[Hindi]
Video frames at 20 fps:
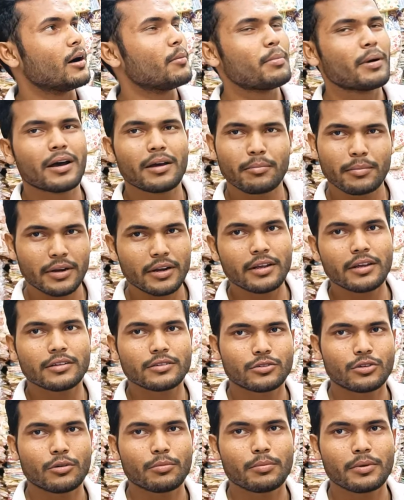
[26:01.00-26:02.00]
आप आए मेरे
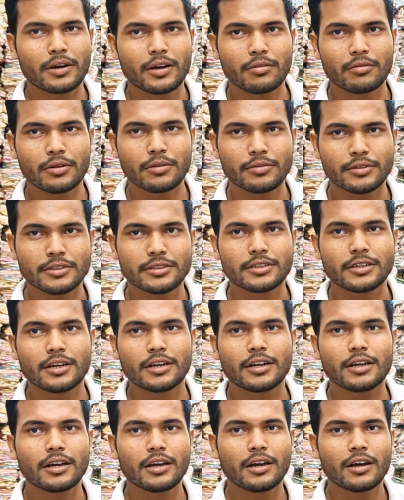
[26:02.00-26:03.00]
शॉप में कभी विजिट
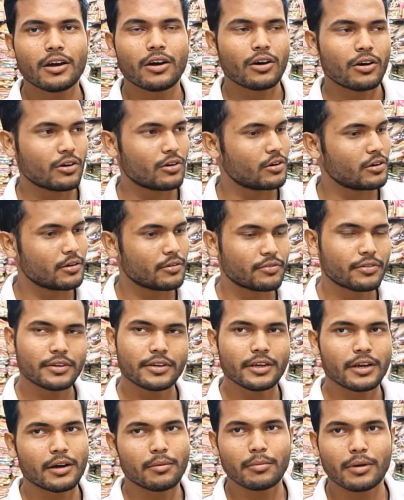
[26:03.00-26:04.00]
करें और
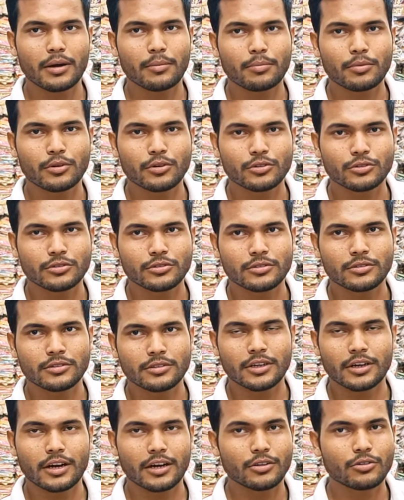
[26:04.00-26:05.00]
फिर यहाँ मैं आपको
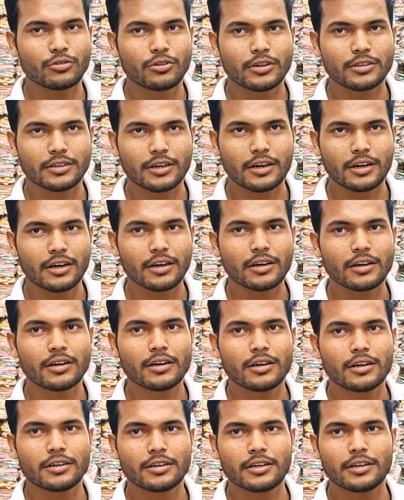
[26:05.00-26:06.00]
दिखा दूंगा सारा
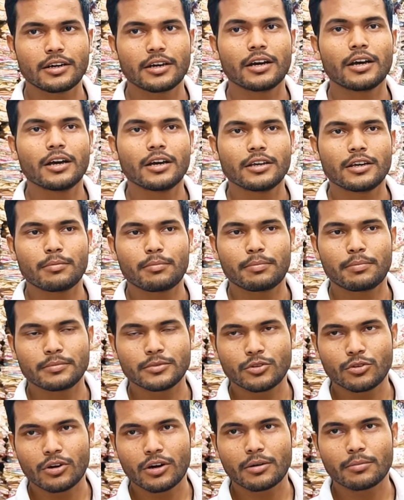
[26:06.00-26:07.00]
ठीक है ये
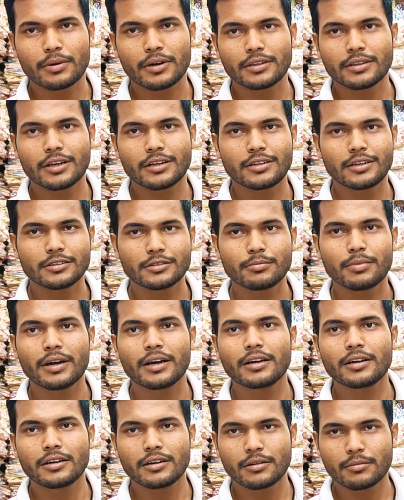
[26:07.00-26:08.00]
दुकान पड़ता है यस
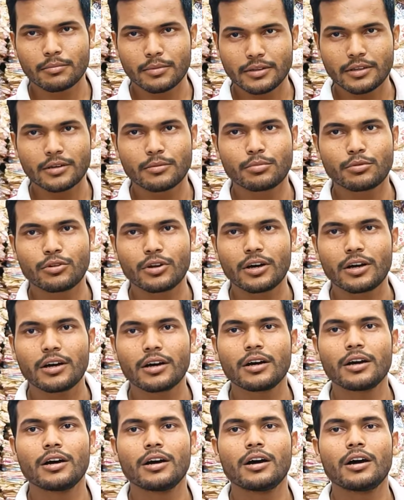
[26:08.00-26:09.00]
बैग मदनपुरा